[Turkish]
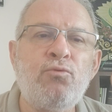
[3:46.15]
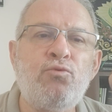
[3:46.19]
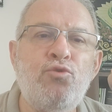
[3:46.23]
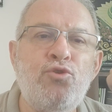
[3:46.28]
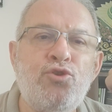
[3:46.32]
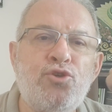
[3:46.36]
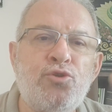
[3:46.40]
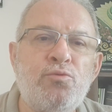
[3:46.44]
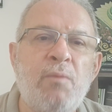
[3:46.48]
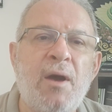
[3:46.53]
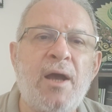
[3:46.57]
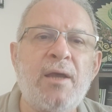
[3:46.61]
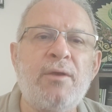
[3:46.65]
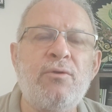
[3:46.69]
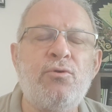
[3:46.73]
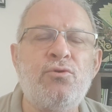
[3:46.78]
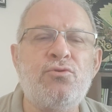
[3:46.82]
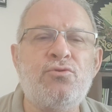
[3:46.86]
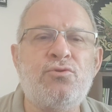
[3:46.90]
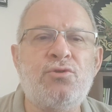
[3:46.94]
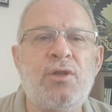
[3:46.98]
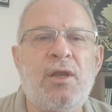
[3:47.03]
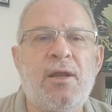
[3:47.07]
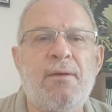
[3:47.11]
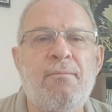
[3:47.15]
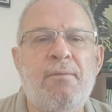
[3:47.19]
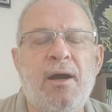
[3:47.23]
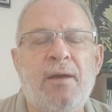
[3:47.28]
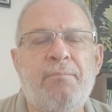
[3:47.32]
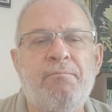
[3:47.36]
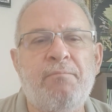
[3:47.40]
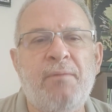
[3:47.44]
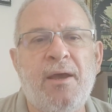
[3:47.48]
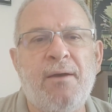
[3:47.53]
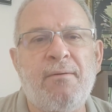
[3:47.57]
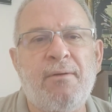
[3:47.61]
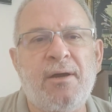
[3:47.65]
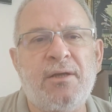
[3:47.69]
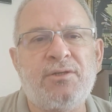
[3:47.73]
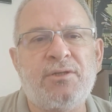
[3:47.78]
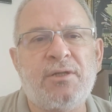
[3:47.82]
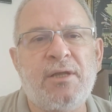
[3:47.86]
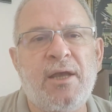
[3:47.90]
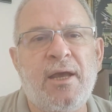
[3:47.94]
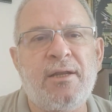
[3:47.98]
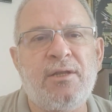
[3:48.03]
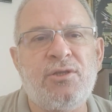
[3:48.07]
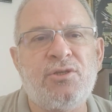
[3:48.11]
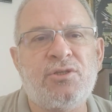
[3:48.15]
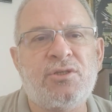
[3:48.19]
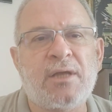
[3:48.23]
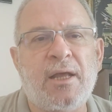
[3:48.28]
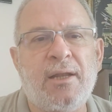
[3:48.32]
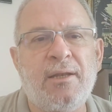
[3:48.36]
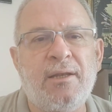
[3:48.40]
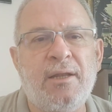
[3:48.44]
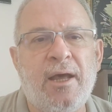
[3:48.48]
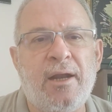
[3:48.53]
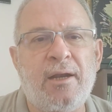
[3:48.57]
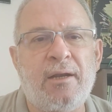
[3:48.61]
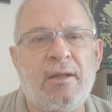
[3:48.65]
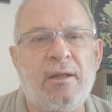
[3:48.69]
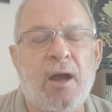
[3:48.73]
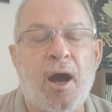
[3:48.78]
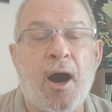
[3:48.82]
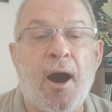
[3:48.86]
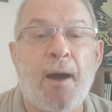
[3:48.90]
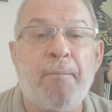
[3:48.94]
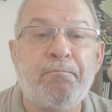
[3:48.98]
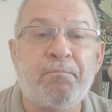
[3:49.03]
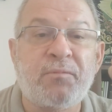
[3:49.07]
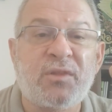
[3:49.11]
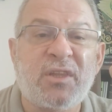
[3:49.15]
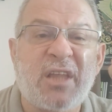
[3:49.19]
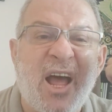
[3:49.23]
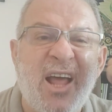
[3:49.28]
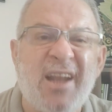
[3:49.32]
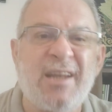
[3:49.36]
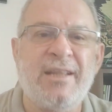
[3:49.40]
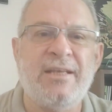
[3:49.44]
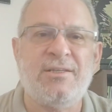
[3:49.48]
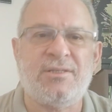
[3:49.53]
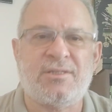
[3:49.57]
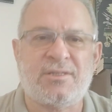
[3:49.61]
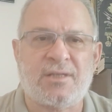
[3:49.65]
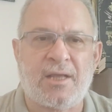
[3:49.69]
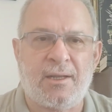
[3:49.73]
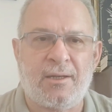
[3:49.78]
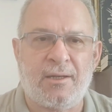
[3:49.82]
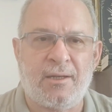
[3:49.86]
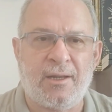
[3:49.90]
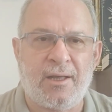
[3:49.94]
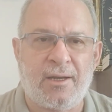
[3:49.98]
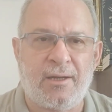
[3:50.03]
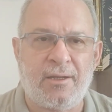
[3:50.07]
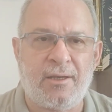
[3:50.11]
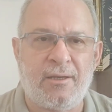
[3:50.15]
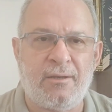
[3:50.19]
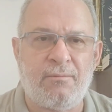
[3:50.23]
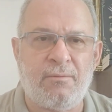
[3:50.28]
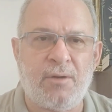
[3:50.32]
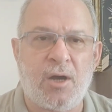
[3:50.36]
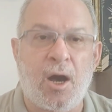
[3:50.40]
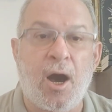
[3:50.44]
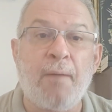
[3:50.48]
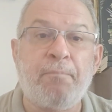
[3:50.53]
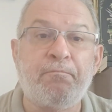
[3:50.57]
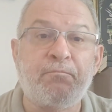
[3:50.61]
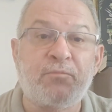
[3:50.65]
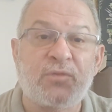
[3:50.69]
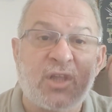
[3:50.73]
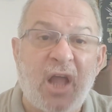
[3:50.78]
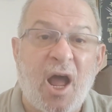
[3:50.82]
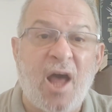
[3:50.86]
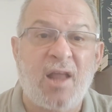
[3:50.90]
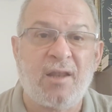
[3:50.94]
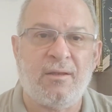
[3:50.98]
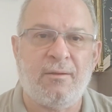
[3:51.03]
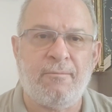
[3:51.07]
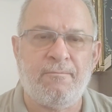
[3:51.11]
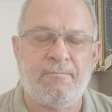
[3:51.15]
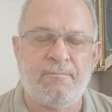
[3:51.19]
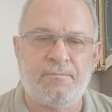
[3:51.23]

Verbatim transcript: düşman gözüyle bakmaya başlayan insanlar aptal insanlar gibi. Aptal.